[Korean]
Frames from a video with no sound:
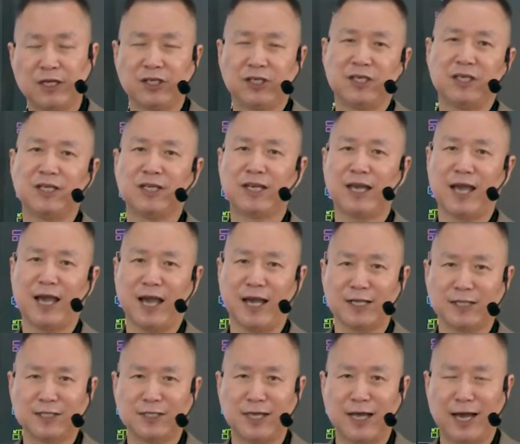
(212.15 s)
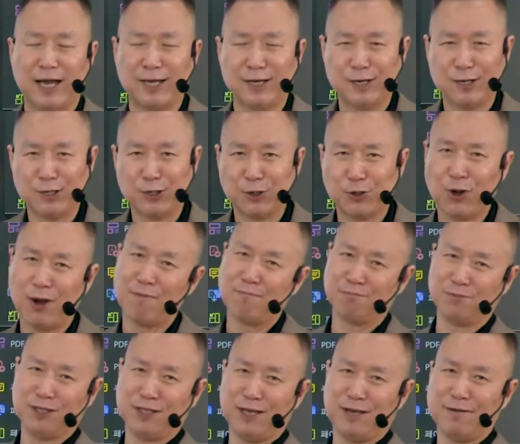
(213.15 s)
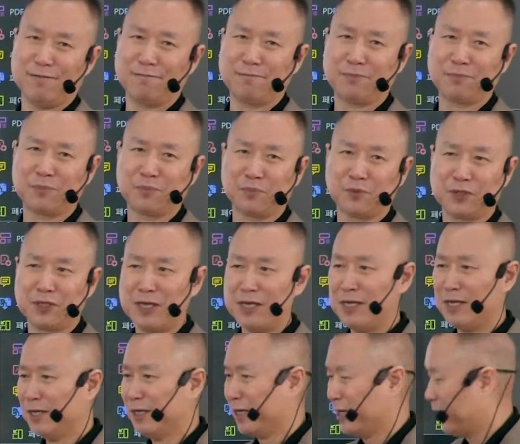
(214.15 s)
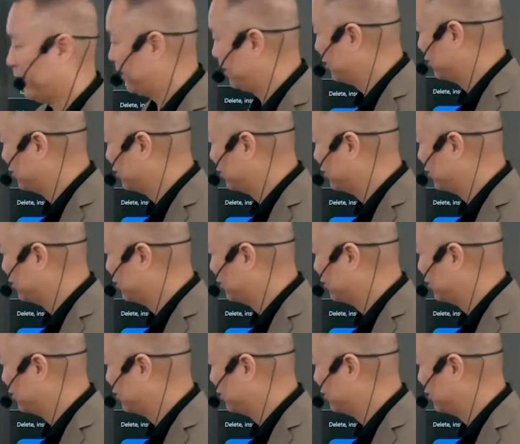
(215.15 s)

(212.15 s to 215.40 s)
길게 하지 않으려고 합니다. 에,